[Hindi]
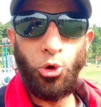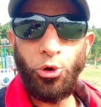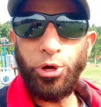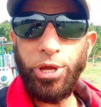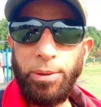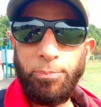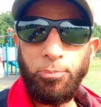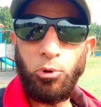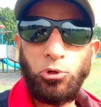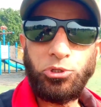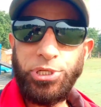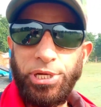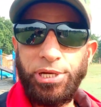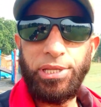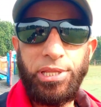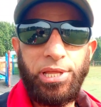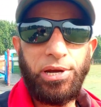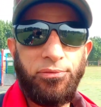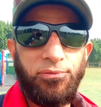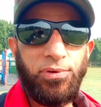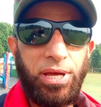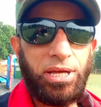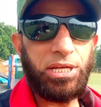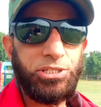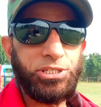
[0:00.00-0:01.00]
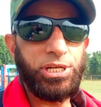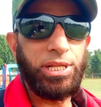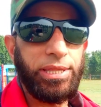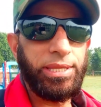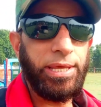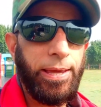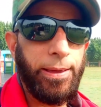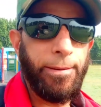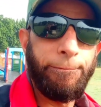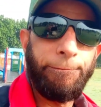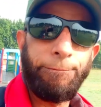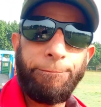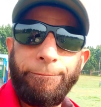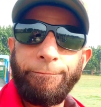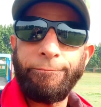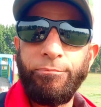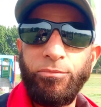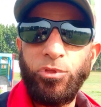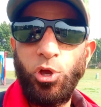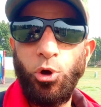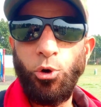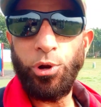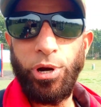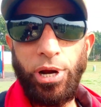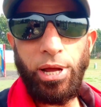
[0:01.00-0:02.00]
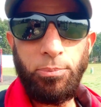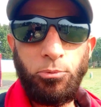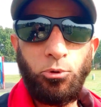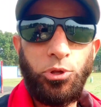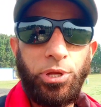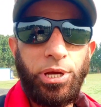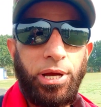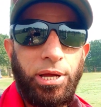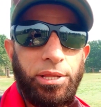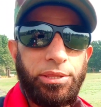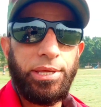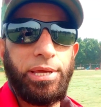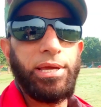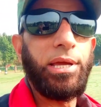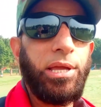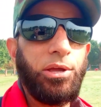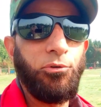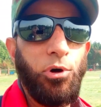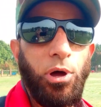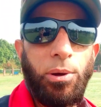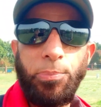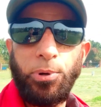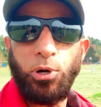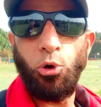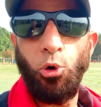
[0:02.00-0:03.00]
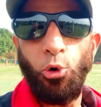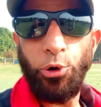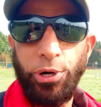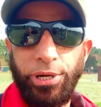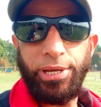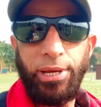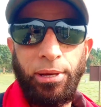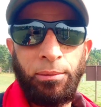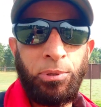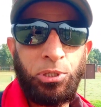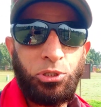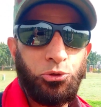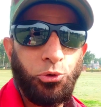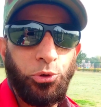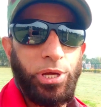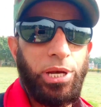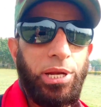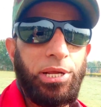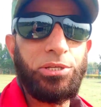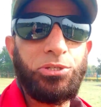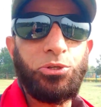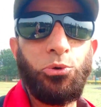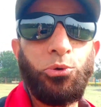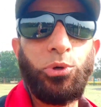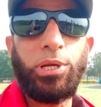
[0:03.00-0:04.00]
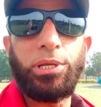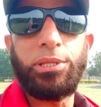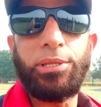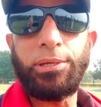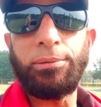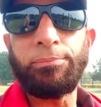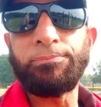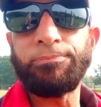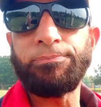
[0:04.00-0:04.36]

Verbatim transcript: झूलों के पोर्शन की तरफ लेके चलते हैं और आपको दिखाते हैं कि वहाँ पर और क्या बच्चों के लिए सहूलत